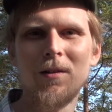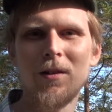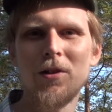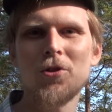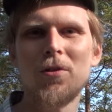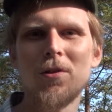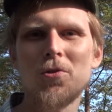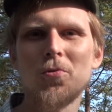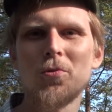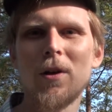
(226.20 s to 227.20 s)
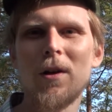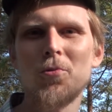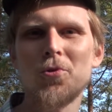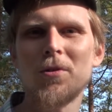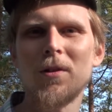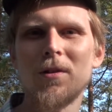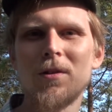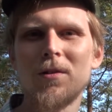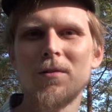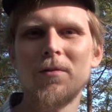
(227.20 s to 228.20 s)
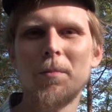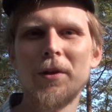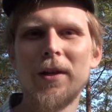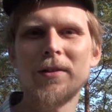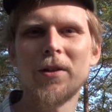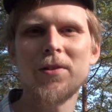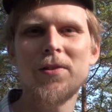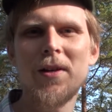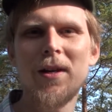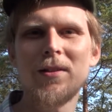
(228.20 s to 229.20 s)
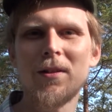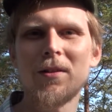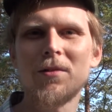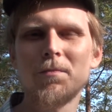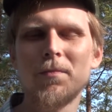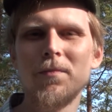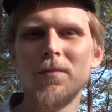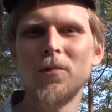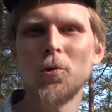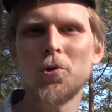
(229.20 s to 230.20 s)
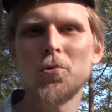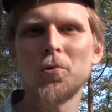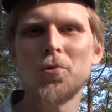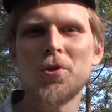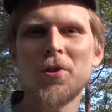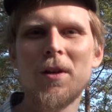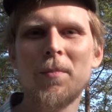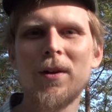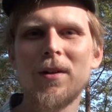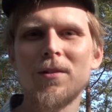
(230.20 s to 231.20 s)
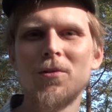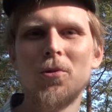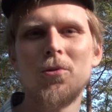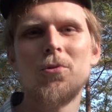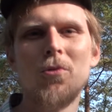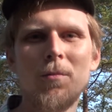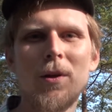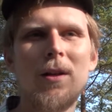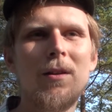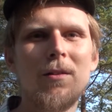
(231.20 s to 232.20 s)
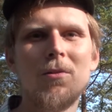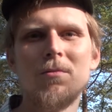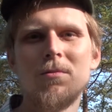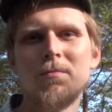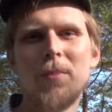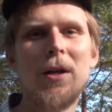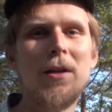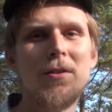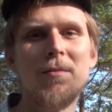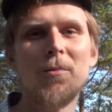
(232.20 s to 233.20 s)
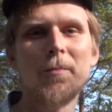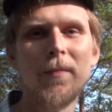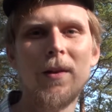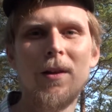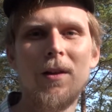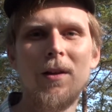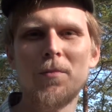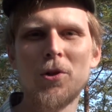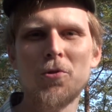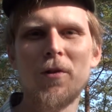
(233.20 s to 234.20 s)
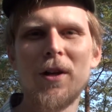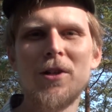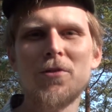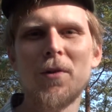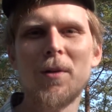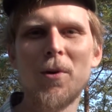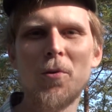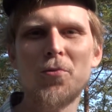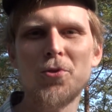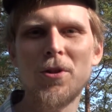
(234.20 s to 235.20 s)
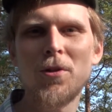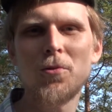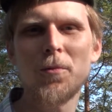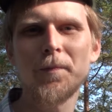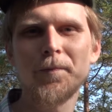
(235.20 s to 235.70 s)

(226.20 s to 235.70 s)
Конечно, с утра уже так выпадает роса, и так ночью тоже зябко, но днем реально по-летнему. Большого количества комаров уже нету.